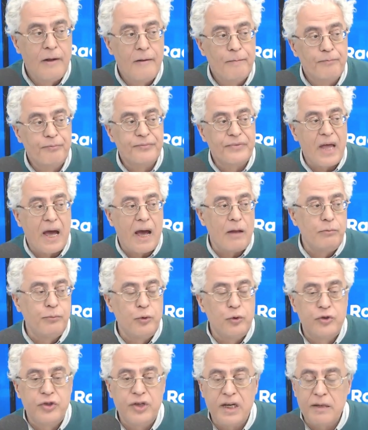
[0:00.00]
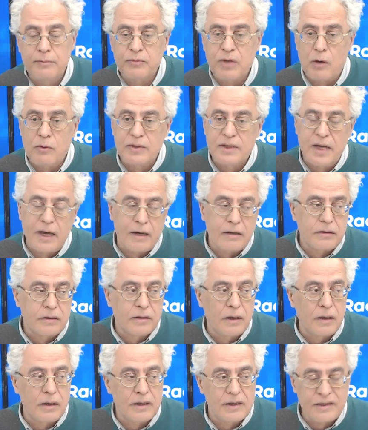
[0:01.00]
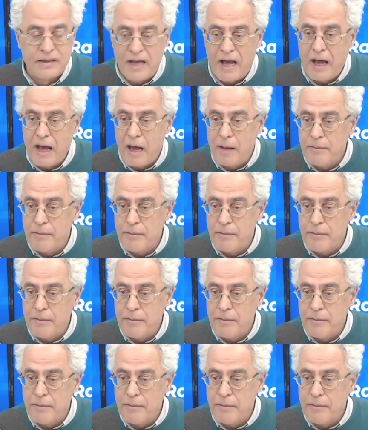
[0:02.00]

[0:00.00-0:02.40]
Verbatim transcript: نتاع البودجي نتاع وزاره الصحه